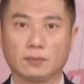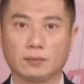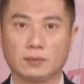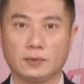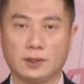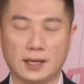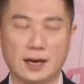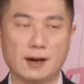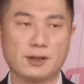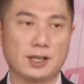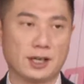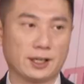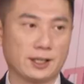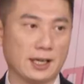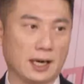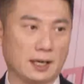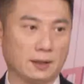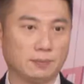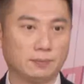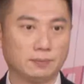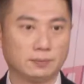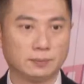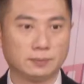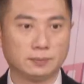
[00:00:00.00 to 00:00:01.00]
你要想想
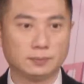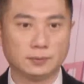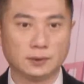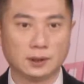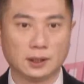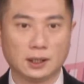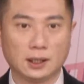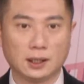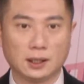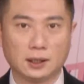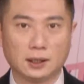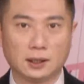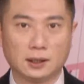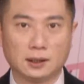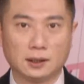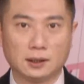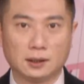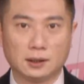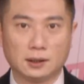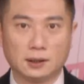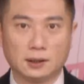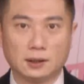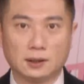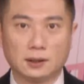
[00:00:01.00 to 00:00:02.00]

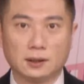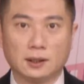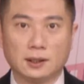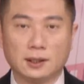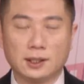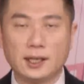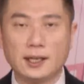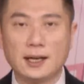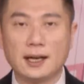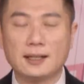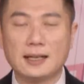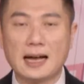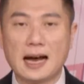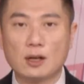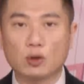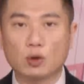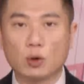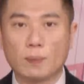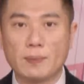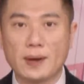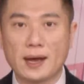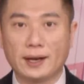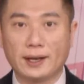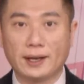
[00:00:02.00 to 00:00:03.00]
现在大家所
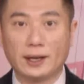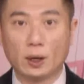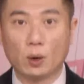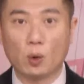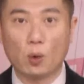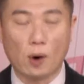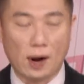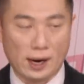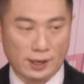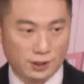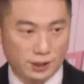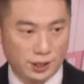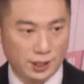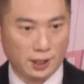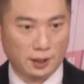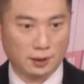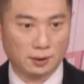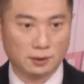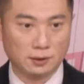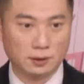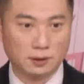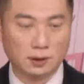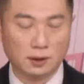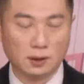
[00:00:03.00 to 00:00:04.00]
面临的环境
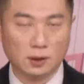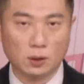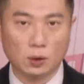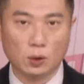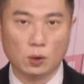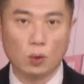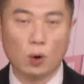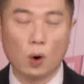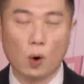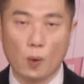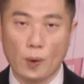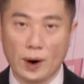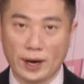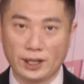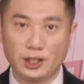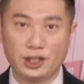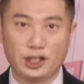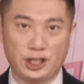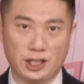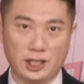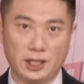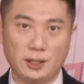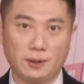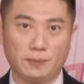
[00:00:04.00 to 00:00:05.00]
或危
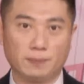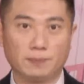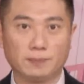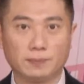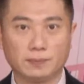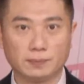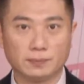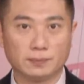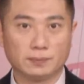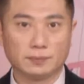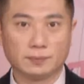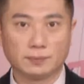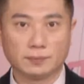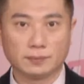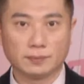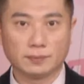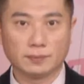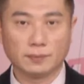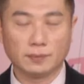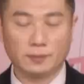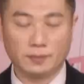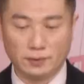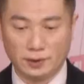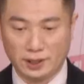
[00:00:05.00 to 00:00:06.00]
机，
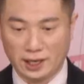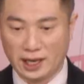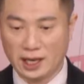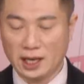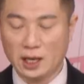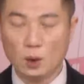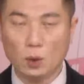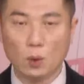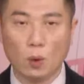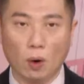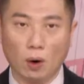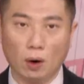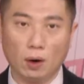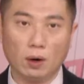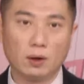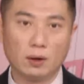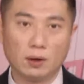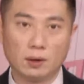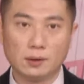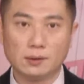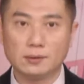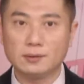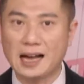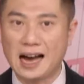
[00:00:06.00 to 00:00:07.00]
你我
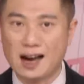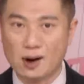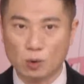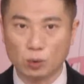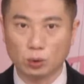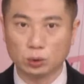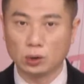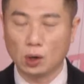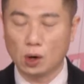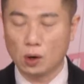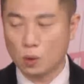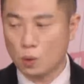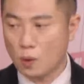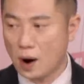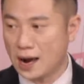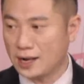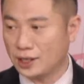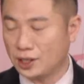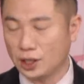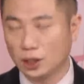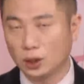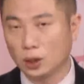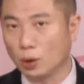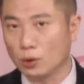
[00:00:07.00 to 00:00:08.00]
大股东、外
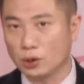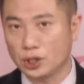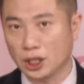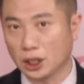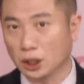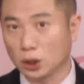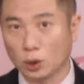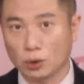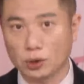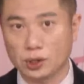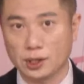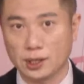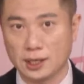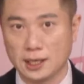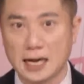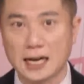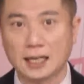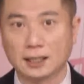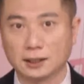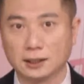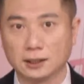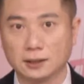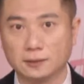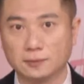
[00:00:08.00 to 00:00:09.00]
资投信都是一样
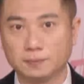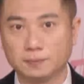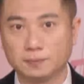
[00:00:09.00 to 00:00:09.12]
的。